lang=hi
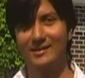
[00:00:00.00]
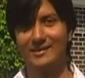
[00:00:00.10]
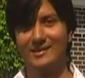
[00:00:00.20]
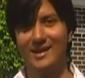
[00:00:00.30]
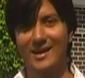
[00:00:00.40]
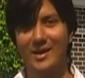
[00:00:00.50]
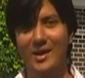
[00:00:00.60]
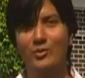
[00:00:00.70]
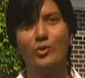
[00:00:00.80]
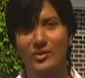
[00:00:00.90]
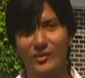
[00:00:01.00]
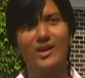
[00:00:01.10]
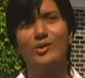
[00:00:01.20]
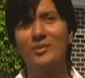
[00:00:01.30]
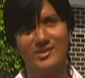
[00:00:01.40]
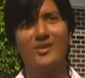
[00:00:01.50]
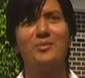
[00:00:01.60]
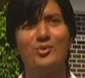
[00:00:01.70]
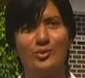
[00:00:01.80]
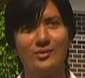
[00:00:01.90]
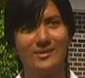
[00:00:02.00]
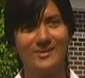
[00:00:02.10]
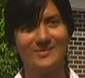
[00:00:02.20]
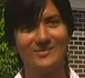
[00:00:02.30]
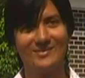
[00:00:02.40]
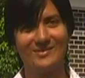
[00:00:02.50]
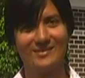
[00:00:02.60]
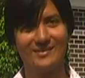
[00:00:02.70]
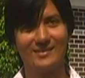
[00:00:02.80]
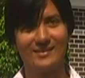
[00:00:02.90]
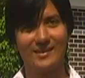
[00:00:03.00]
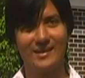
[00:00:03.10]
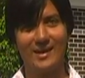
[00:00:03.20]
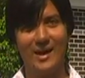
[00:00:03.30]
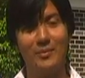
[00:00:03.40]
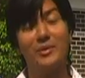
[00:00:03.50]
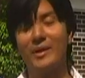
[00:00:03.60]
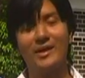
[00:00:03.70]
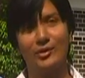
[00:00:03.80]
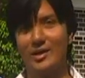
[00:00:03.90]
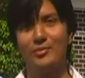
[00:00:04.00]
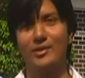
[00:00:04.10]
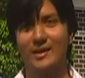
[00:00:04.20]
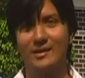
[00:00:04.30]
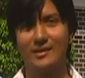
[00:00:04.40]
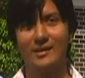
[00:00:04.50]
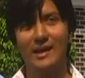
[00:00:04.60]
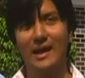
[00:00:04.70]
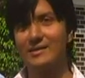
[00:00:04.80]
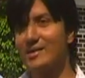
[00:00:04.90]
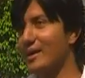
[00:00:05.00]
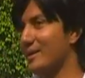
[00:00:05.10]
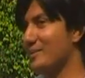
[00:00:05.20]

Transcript: हूँ अब कोई सवाल करो मैं जवाब दूं बताएं आप खुद ही अभी मैंने तो एलेबोरेट कर दिया अच्छा